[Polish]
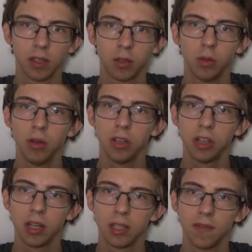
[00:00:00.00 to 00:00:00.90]
który
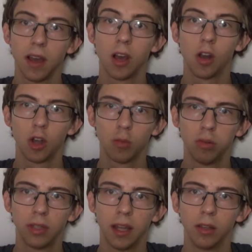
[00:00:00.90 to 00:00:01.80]
się nazywa
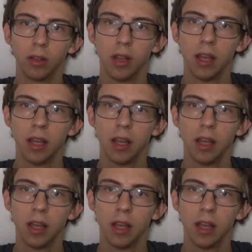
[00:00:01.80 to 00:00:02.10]
chlorobutanol.